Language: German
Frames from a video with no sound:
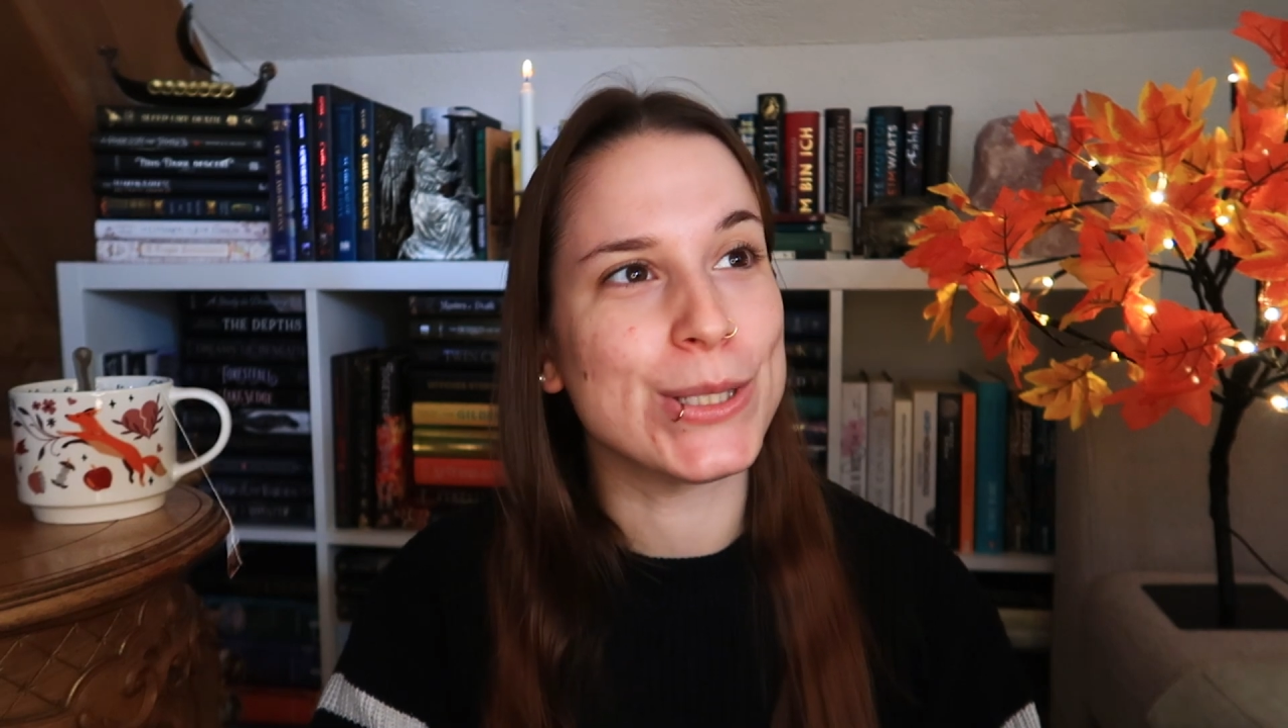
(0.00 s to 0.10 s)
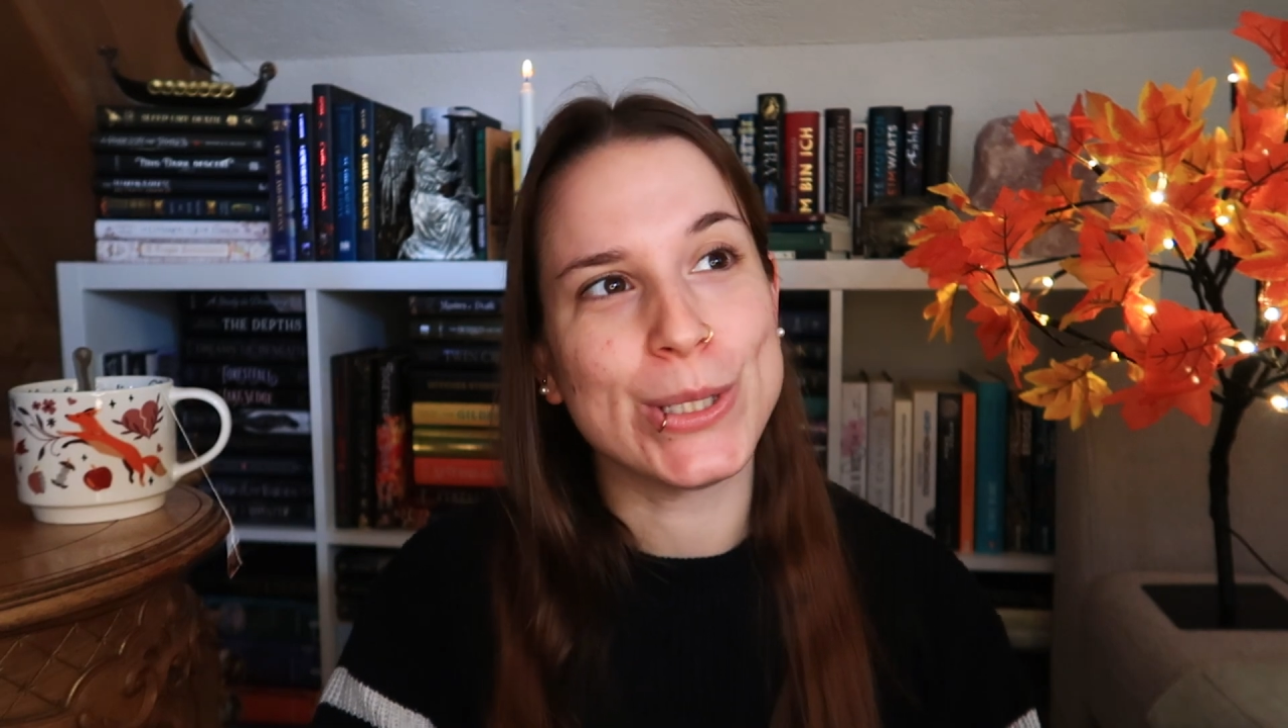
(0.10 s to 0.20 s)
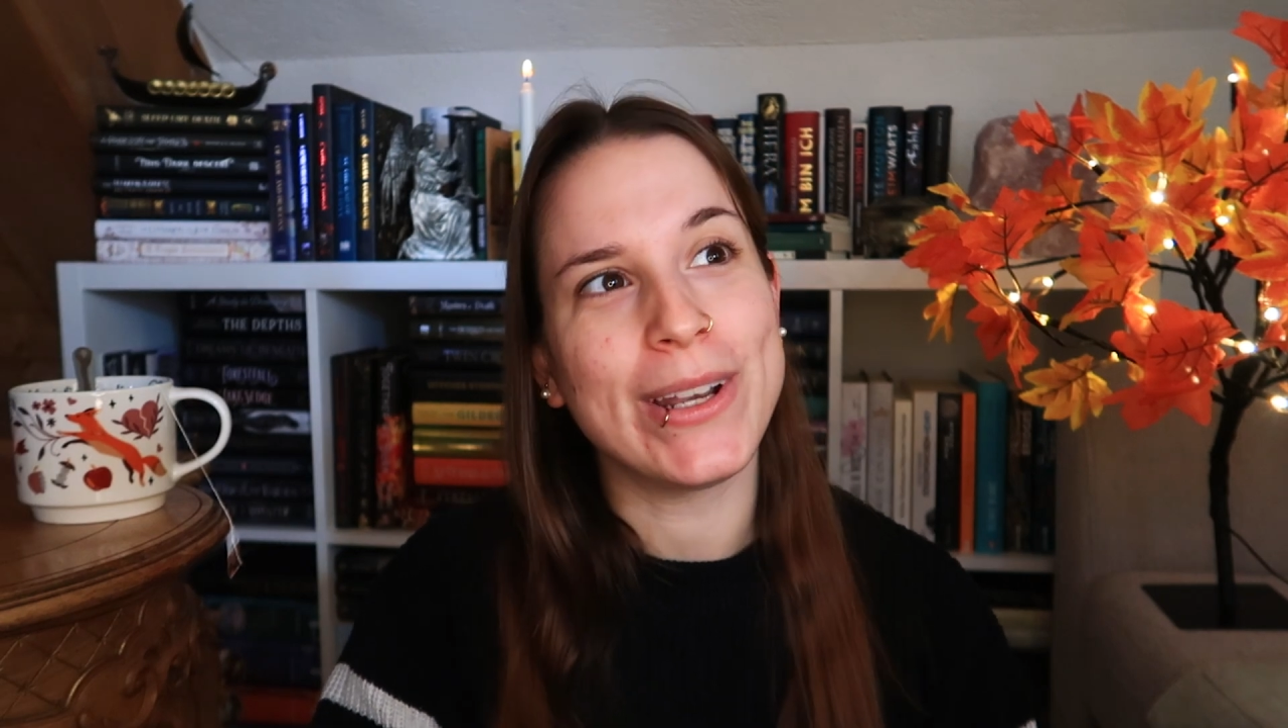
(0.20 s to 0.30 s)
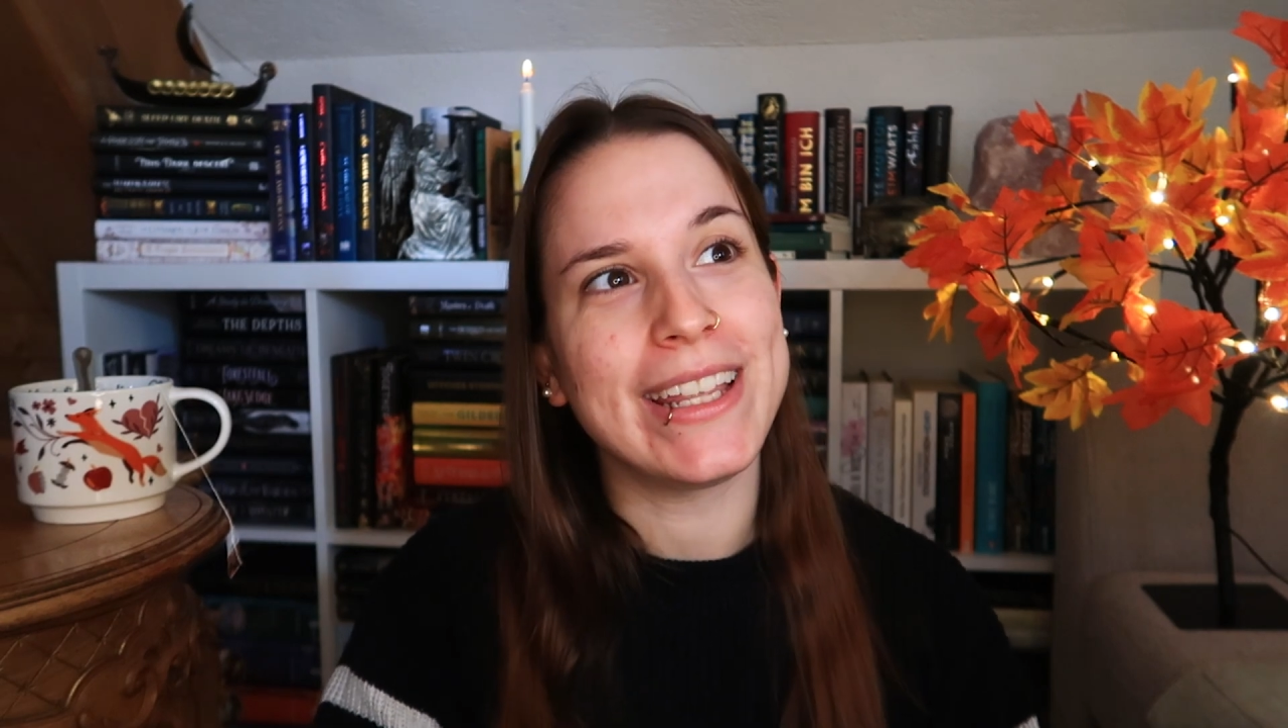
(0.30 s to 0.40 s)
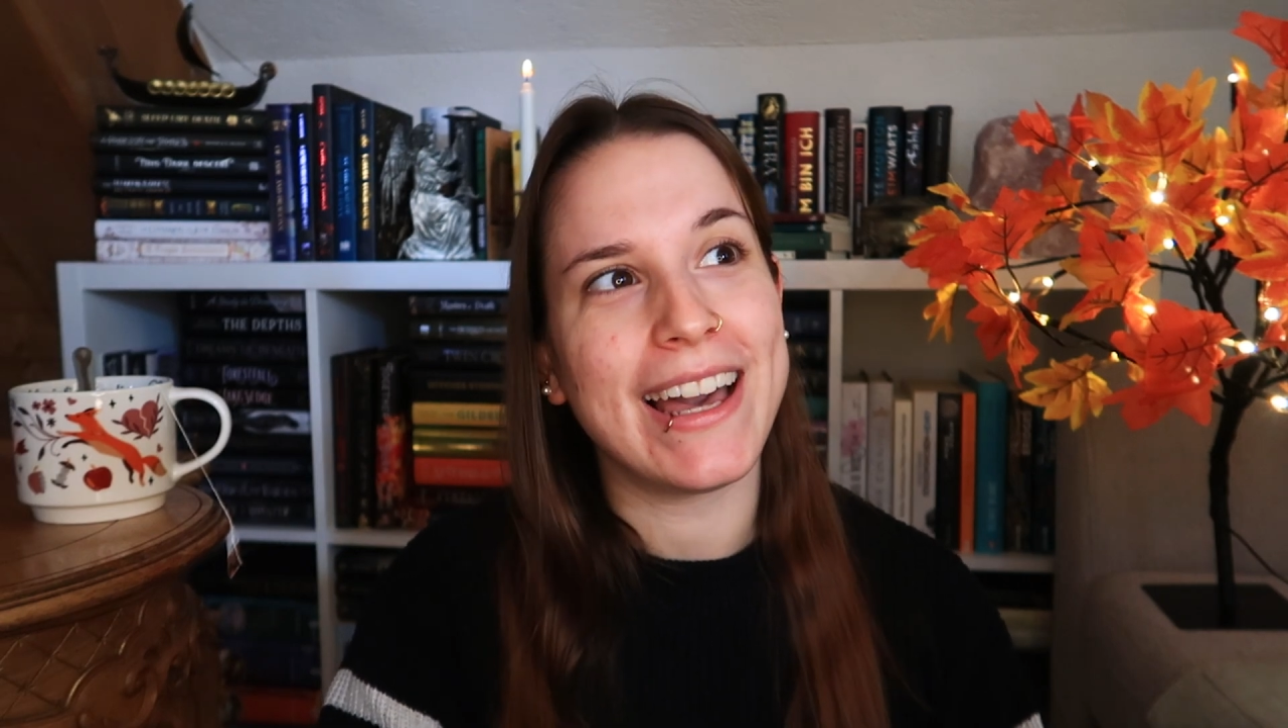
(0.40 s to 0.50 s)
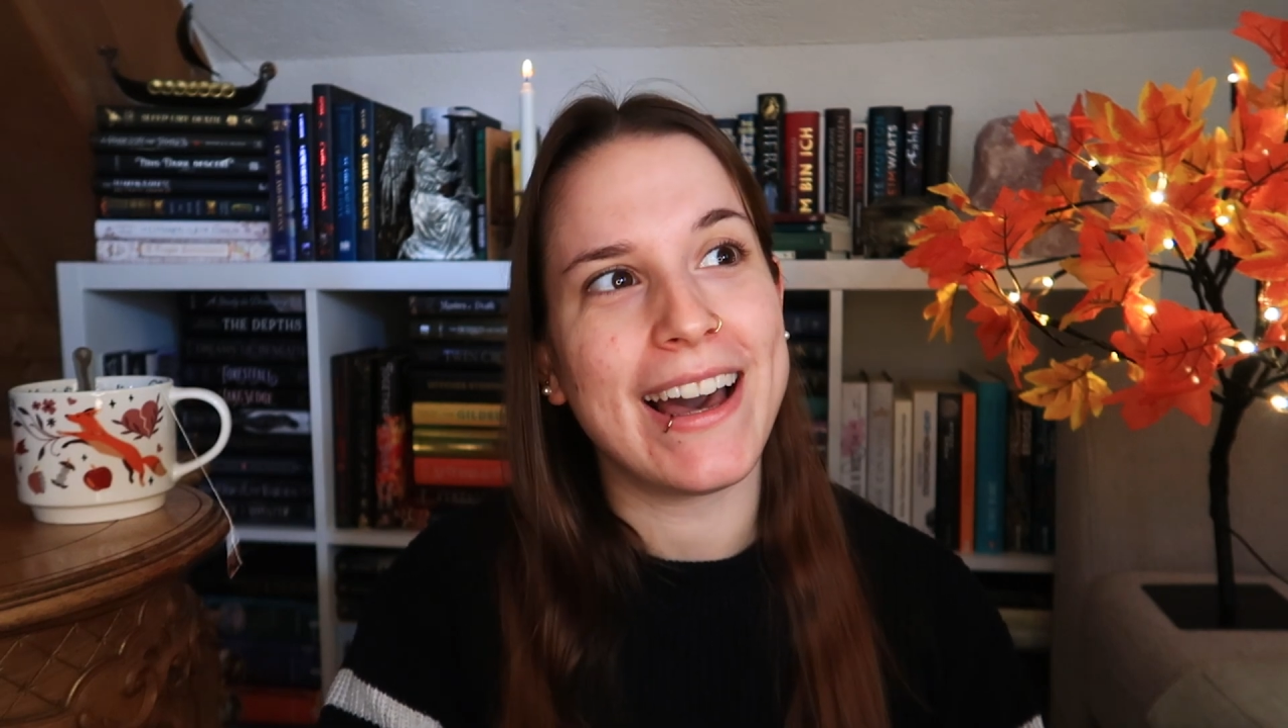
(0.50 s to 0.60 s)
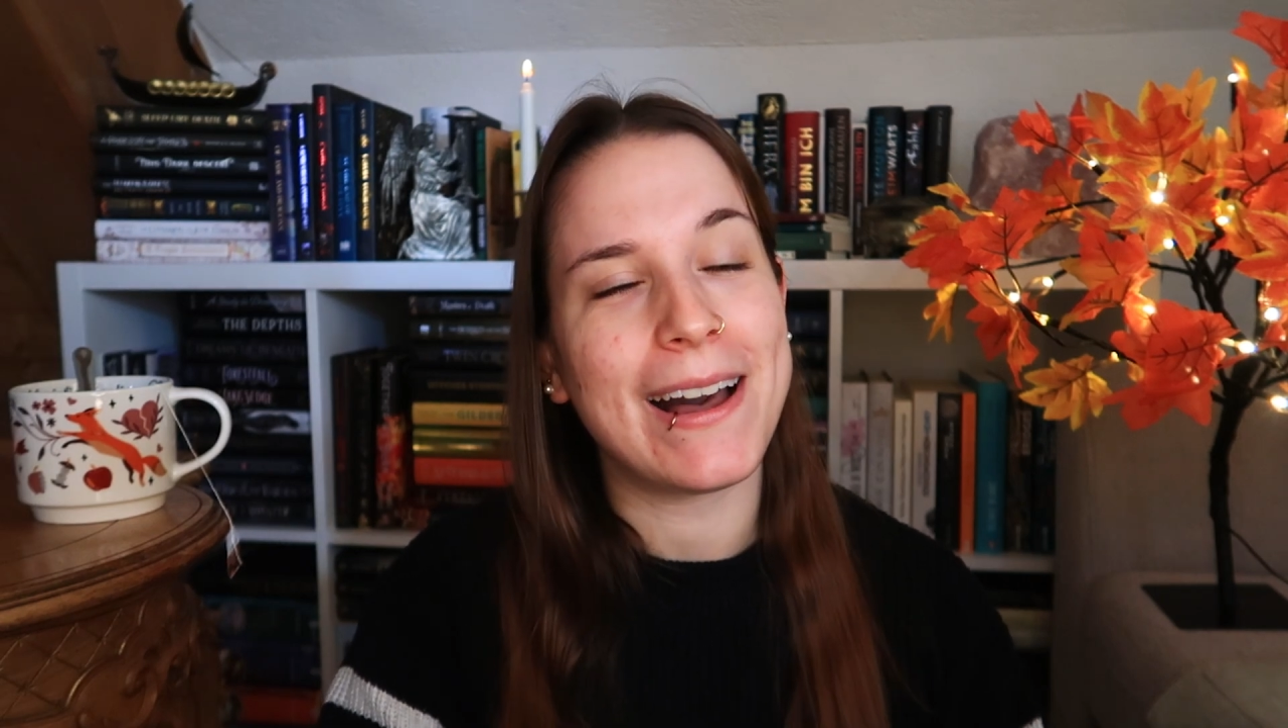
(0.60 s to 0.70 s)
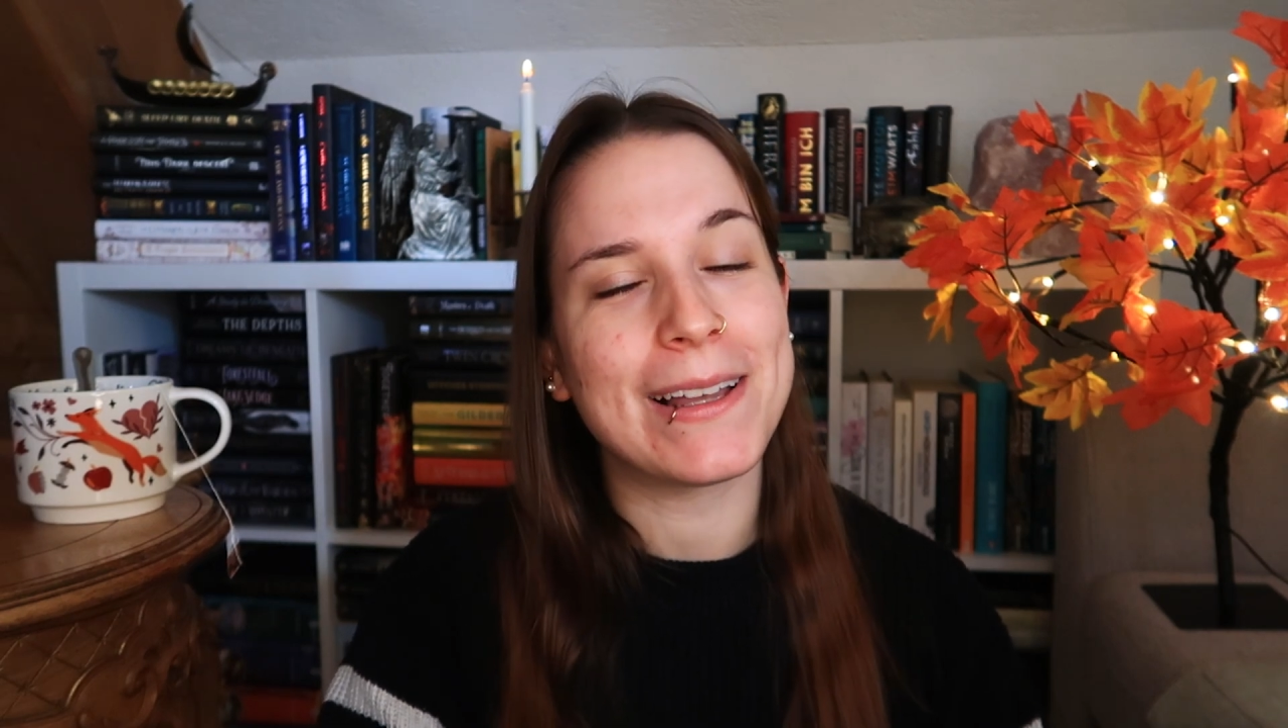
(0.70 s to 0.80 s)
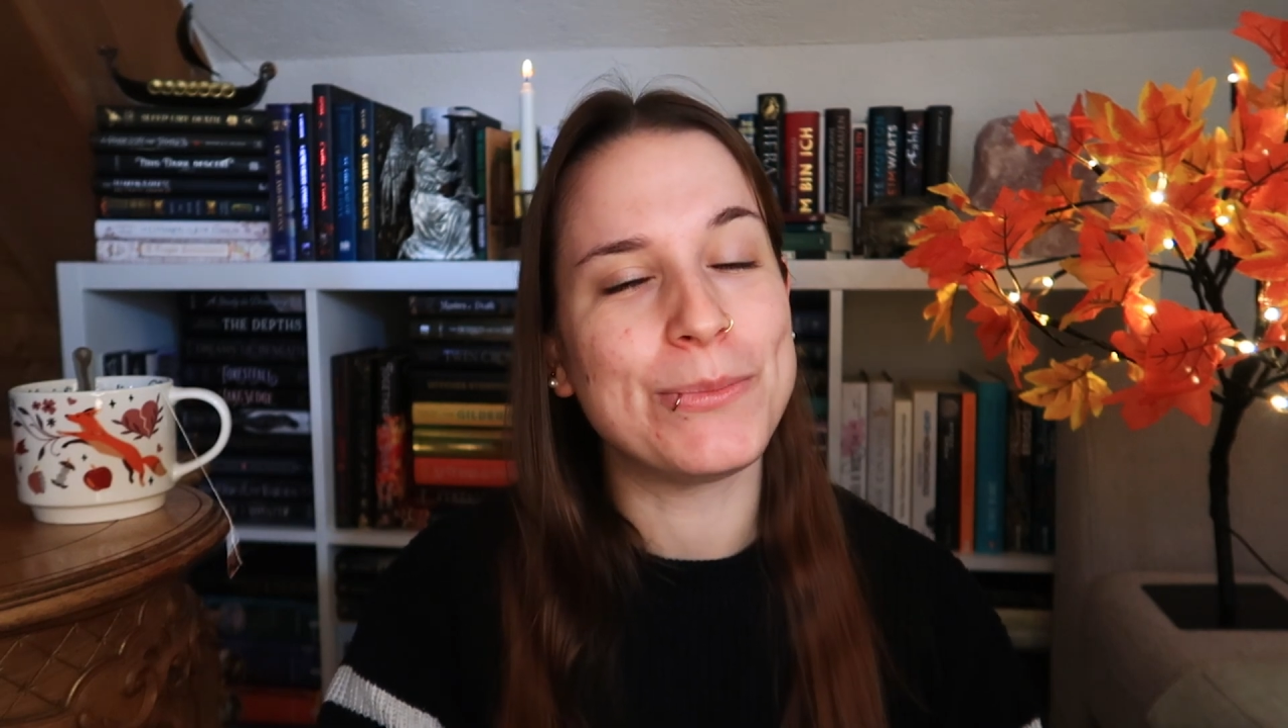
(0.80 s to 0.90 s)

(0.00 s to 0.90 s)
sonniger,